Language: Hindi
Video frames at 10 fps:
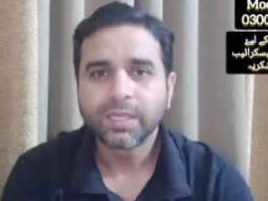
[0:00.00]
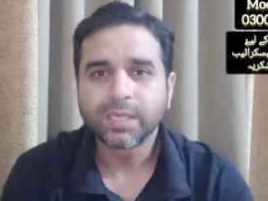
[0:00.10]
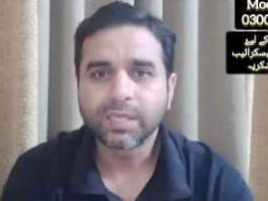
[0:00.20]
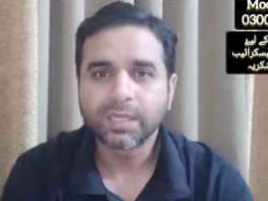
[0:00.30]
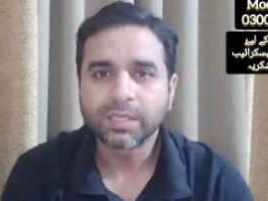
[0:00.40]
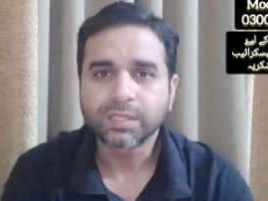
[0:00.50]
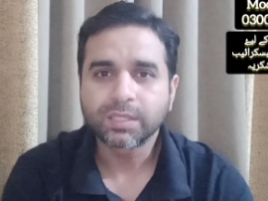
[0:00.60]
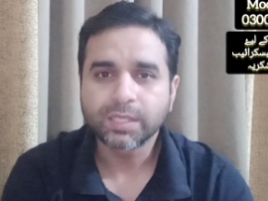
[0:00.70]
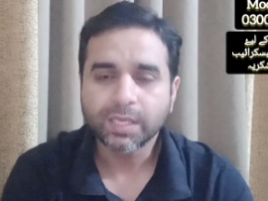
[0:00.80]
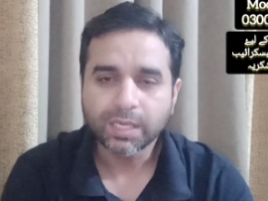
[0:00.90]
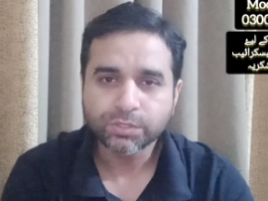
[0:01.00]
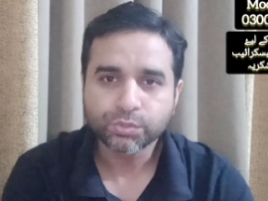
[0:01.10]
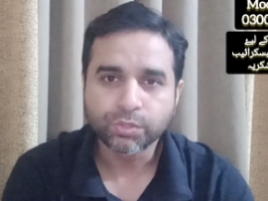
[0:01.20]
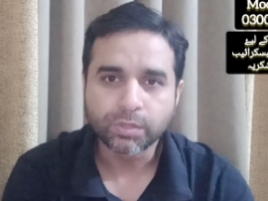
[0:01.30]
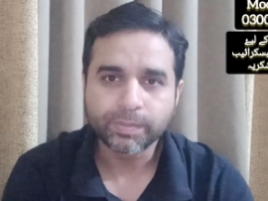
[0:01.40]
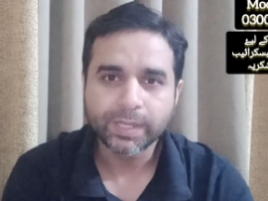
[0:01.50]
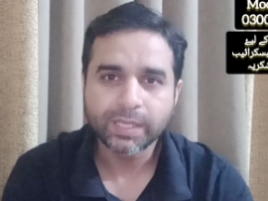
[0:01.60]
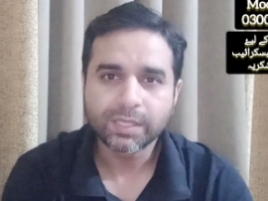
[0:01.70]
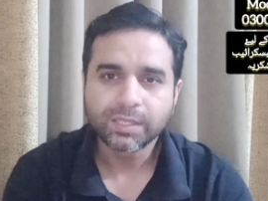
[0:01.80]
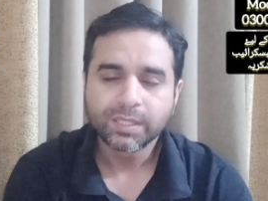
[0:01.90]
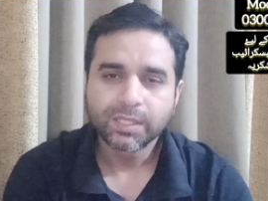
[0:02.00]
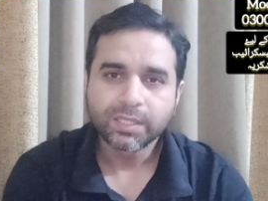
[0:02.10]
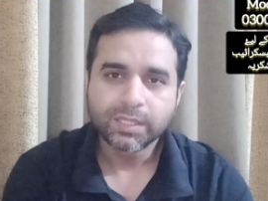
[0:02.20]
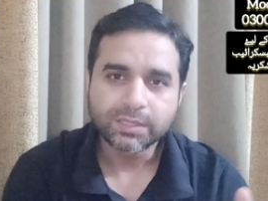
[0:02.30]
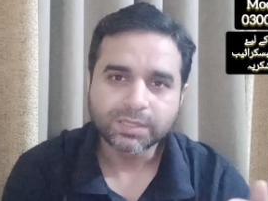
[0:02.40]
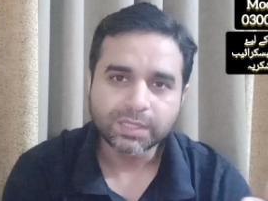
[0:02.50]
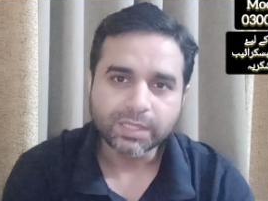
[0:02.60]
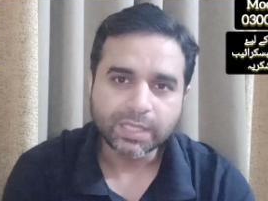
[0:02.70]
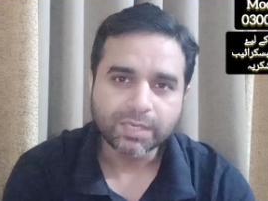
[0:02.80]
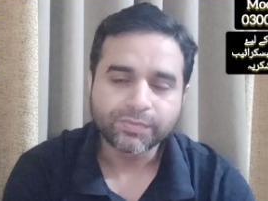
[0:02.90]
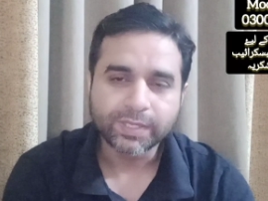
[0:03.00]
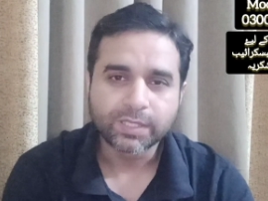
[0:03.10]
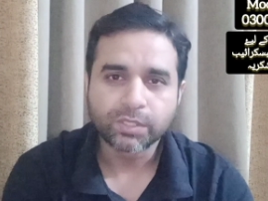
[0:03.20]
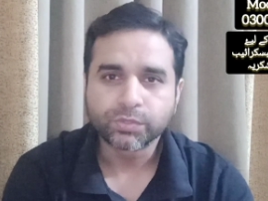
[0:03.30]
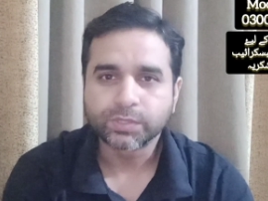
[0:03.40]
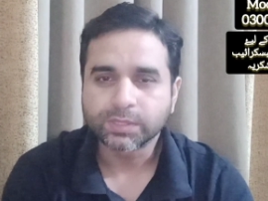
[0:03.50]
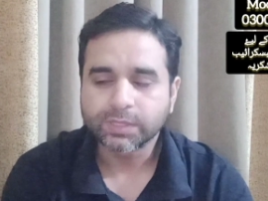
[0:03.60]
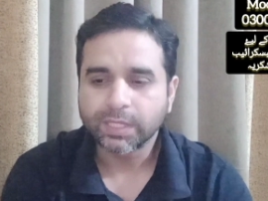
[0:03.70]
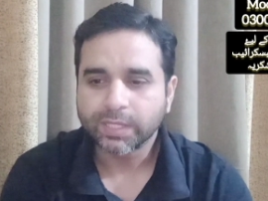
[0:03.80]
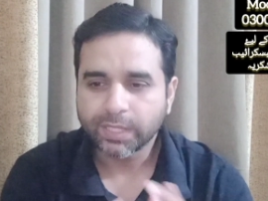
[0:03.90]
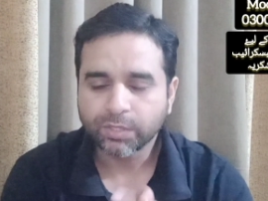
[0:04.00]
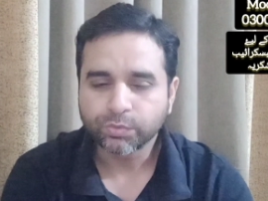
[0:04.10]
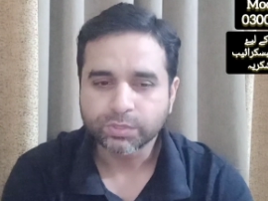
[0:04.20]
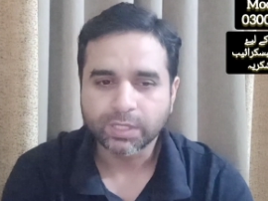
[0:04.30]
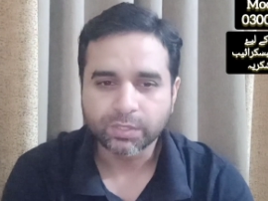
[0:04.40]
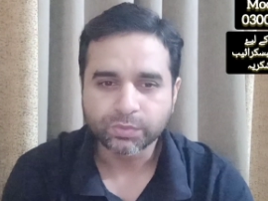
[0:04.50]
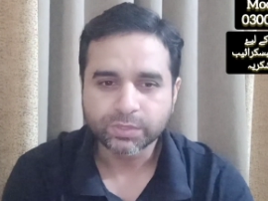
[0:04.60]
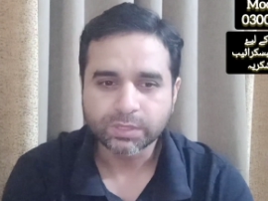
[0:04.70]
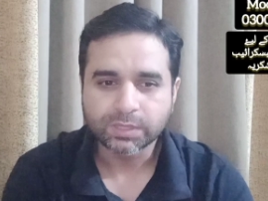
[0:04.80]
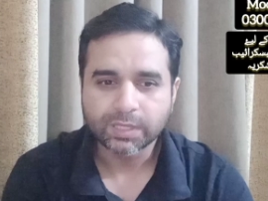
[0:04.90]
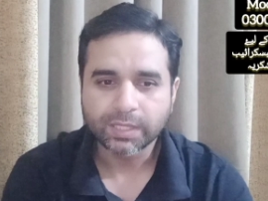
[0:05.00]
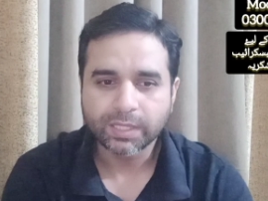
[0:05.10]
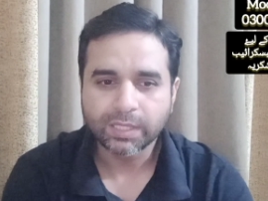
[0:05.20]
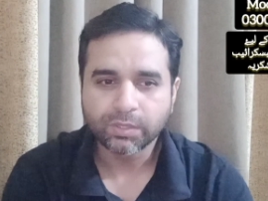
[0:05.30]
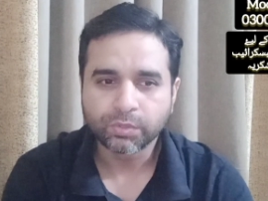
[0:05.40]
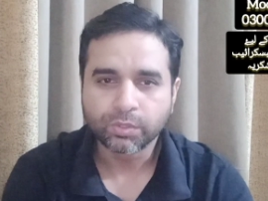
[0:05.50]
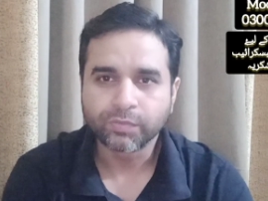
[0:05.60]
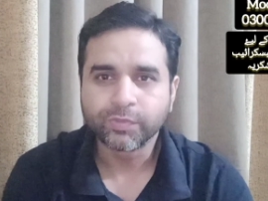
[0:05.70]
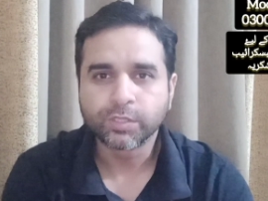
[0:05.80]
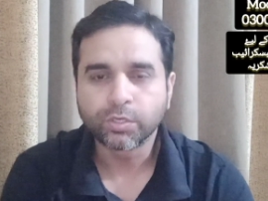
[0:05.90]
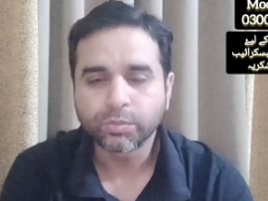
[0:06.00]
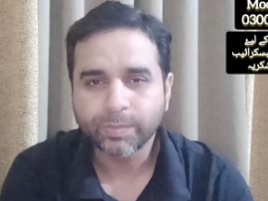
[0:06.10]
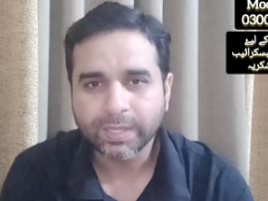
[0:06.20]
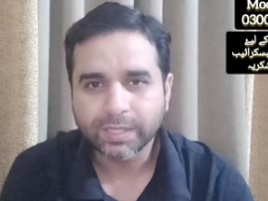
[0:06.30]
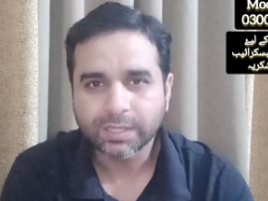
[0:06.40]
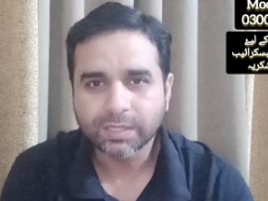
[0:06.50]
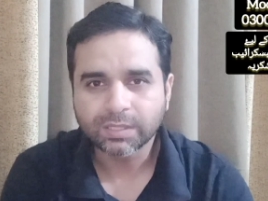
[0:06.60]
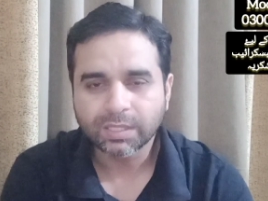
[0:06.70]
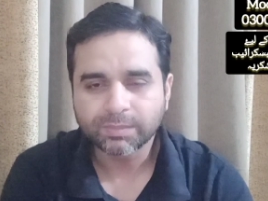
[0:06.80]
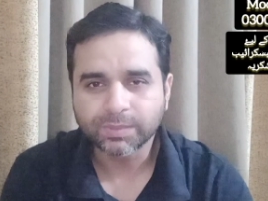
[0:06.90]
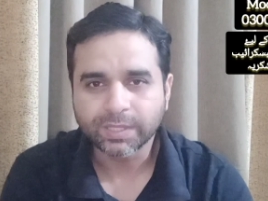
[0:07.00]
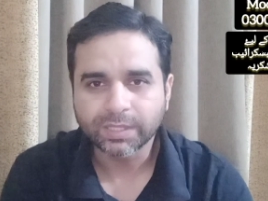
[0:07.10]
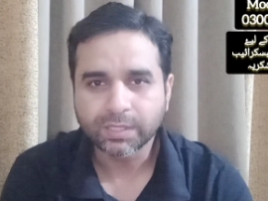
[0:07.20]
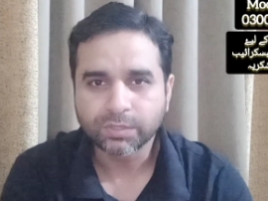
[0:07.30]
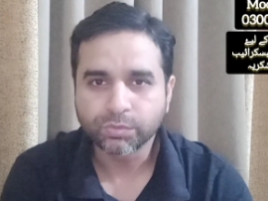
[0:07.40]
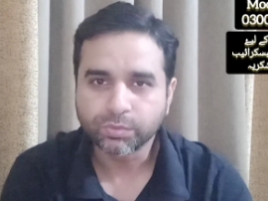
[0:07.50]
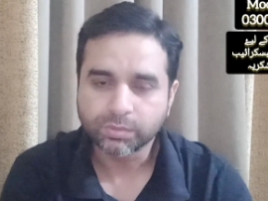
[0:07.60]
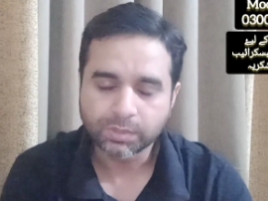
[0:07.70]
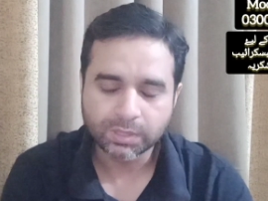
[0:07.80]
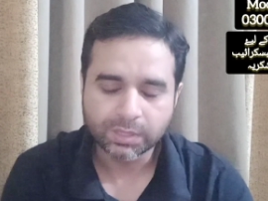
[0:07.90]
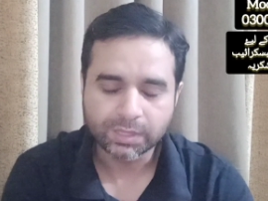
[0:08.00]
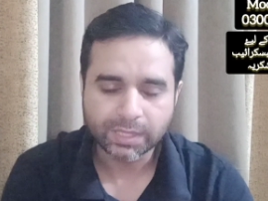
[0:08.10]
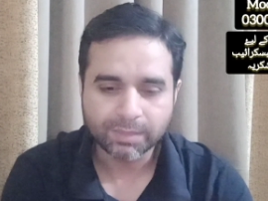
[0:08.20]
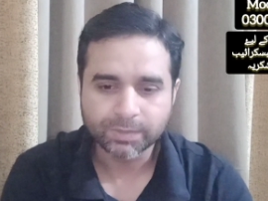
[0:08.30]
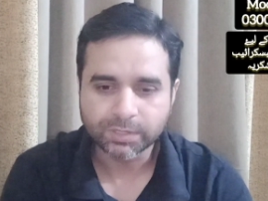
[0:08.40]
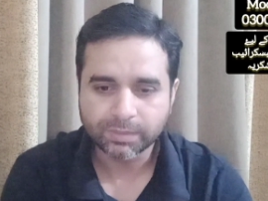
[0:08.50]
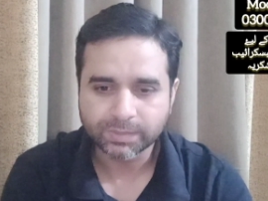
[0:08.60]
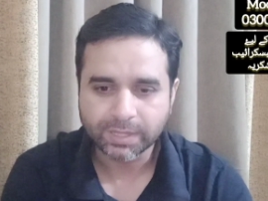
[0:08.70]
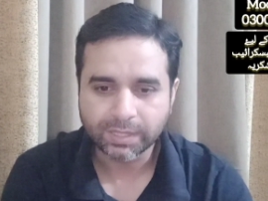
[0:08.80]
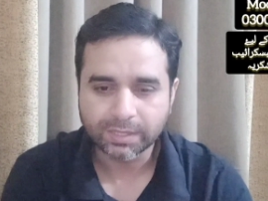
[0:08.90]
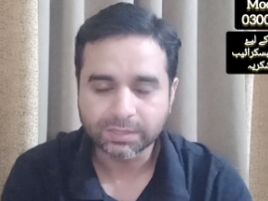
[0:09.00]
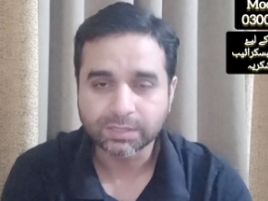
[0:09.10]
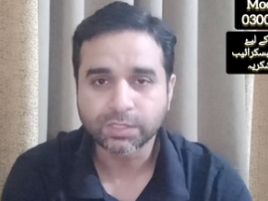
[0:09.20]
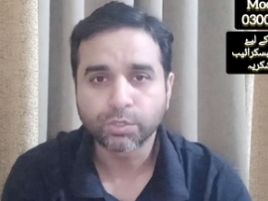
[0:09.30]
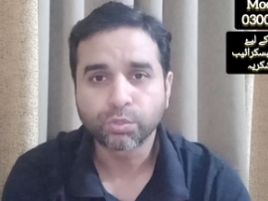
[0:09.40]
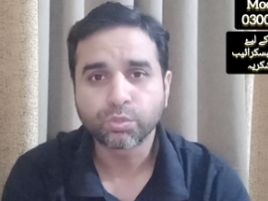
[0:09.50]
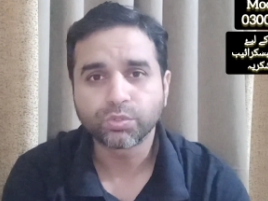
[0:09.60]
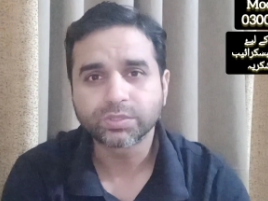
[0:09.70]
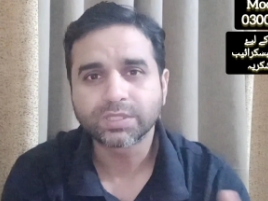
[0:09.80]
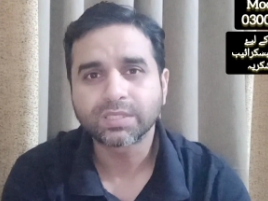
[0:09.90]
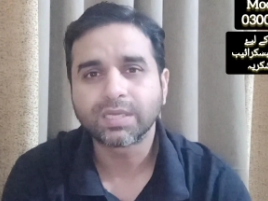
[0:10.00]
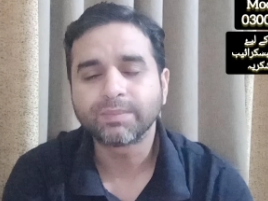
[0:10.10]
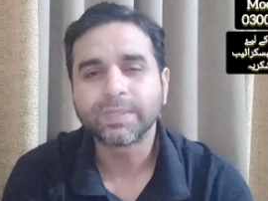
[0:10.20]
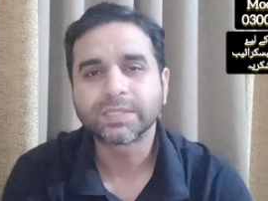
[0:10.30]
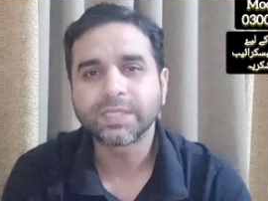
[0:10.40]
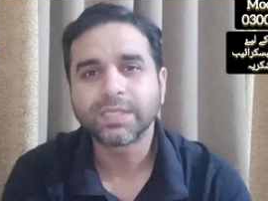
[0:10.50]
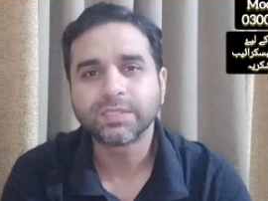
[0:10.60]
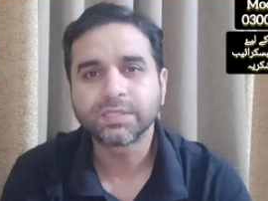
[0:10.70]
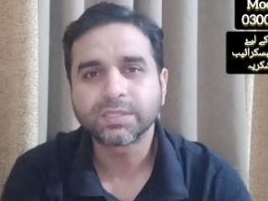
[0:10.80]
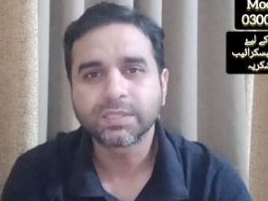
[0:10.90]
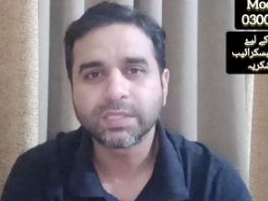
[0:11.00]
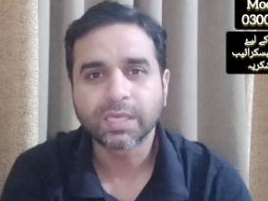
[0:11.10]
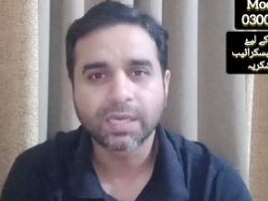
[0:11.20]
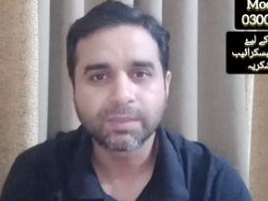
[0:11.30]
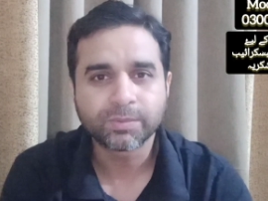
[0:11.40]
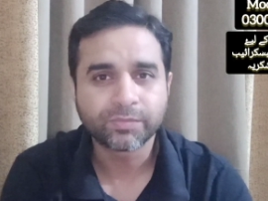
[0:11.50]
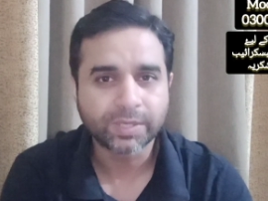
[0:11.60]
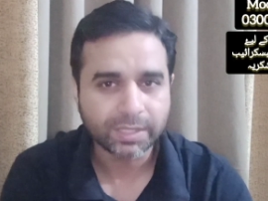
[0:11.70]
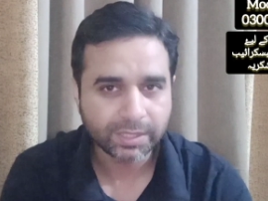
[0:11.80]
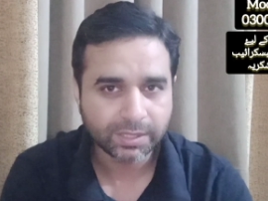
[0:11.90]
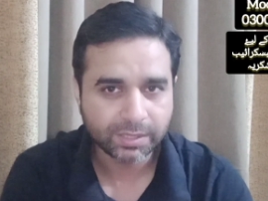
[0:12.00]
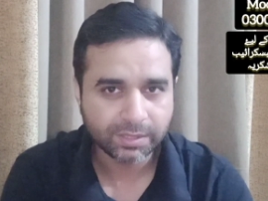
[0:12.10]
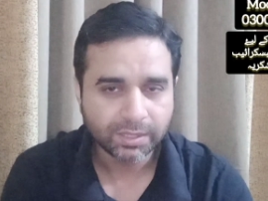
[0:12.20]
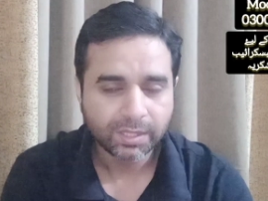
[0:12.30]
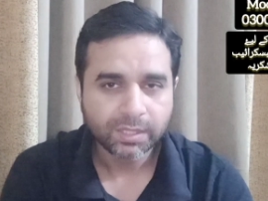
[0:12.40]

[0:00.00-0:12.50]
क्या स्कोप है इससे क्या फ़ायदा हो सकता है क्या नुकसान हो सकता है और विदाउट प्लानिंग अगर आप करेंगे तो क्या मसले मसाइल आ सकते हैं और कौन सा काम ऐसा है जिससे आप वाकई ही